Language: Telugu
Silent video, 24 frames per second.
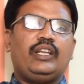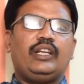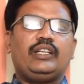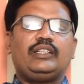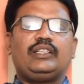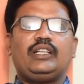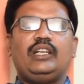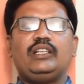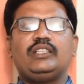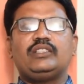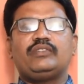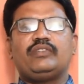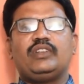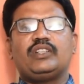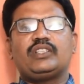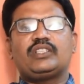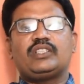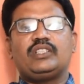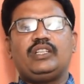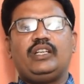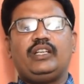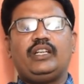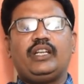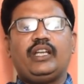ఇరెక్టైల్
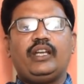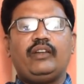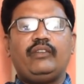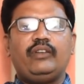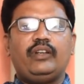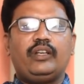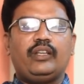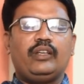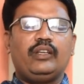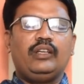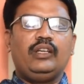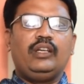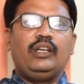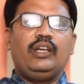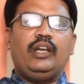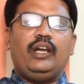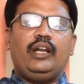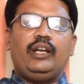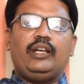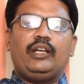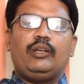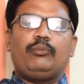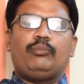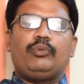డిస్ఫంక్షన్ అంటే ఏమిటి
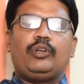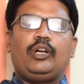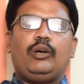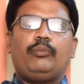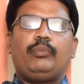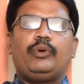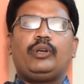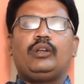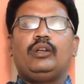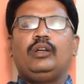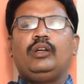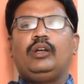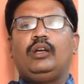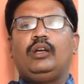అంటే ప్రాపర్